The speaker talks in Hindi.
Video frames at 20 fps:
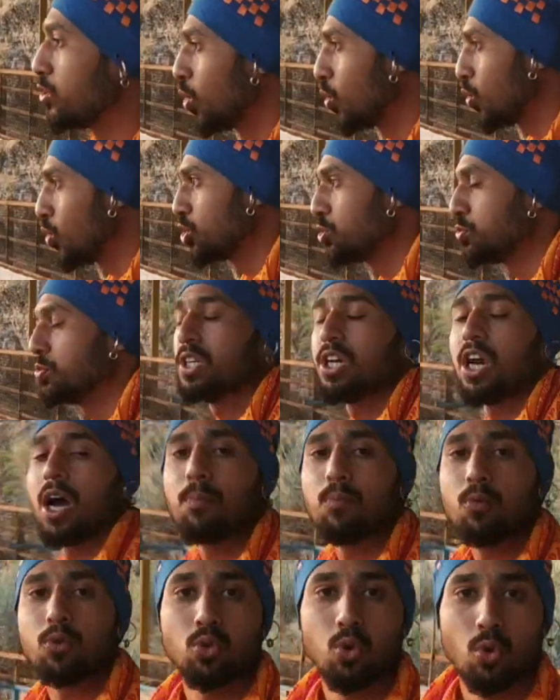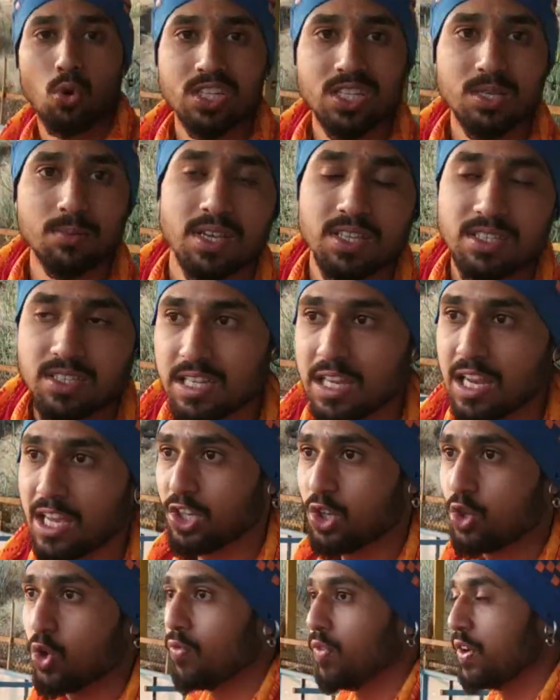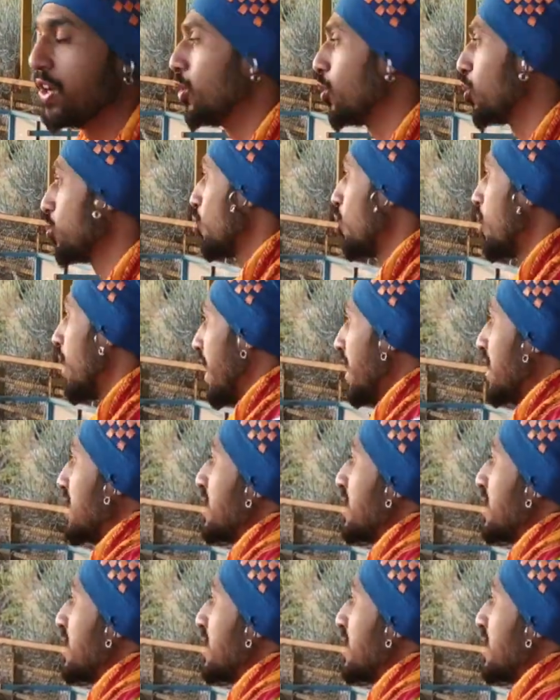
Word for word: जो कुछ भी आपको थोड़ी सी भी अच्छी लगी हो वीडियो तो लाइक